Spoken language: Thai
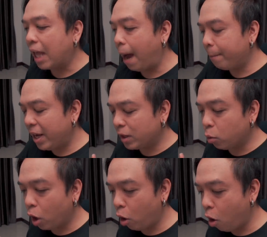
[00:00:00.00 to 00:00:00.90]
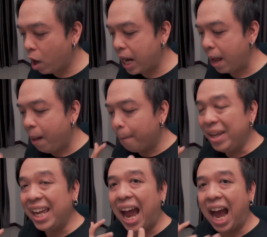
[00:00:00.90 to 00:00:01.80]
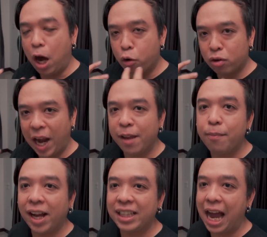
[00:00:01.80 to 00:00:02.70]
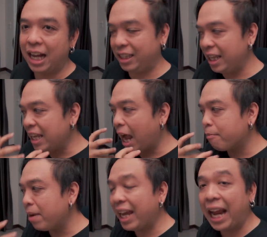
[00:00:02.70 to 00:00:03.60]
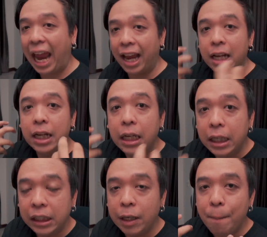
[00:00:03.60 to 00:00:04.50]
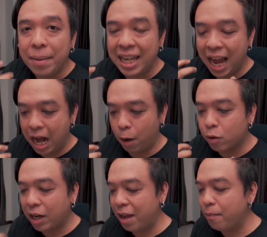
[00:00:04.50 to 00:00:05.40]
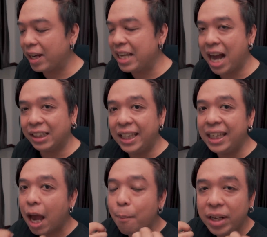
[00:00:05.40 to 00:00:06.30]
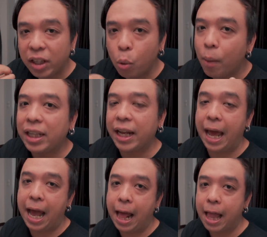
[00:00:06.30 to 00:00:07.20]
ทำให้ตัวละครมีอะไรบางอย่างที่ยังไม่เก่งหรือมีอะไรบางอย่างที่ยังไม่ได้ถูกพัฒนา